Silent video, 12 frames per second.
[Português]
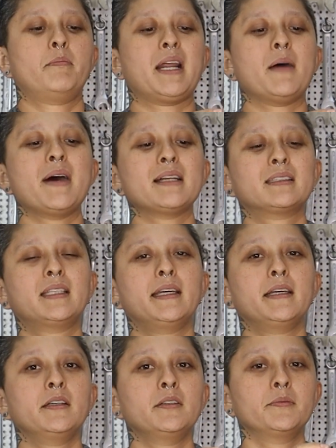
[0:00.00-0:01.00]
para
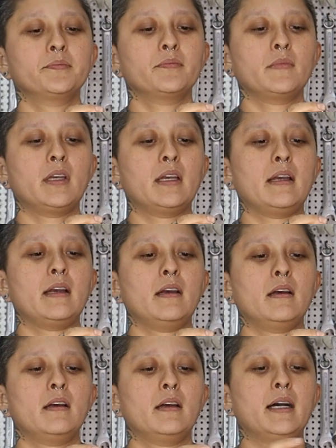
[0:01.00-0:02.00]
bater
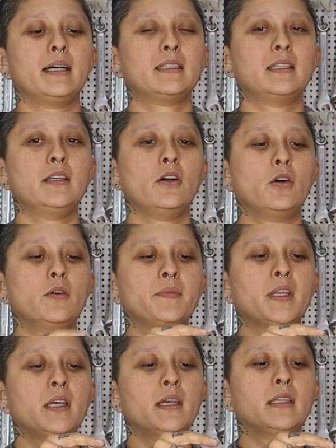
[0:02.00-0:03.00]
aqui, ó.
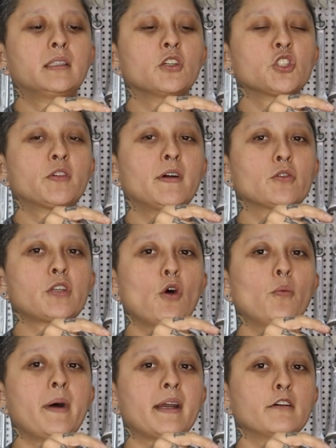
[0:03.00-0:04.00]
Então a gente vai usar
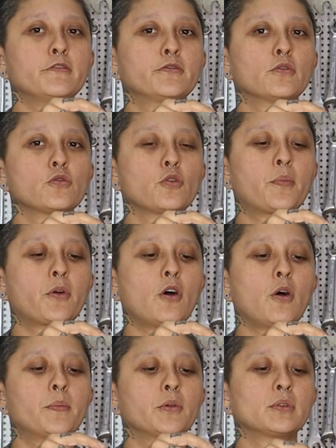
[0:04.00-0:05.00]
o parafuso
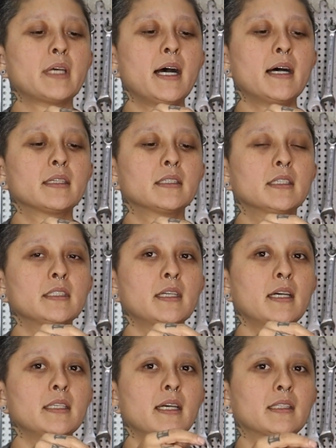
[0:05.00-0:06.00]
próprio da
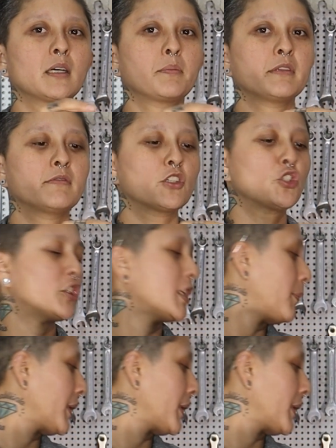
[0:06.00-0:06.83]
aranha e a tampa invertida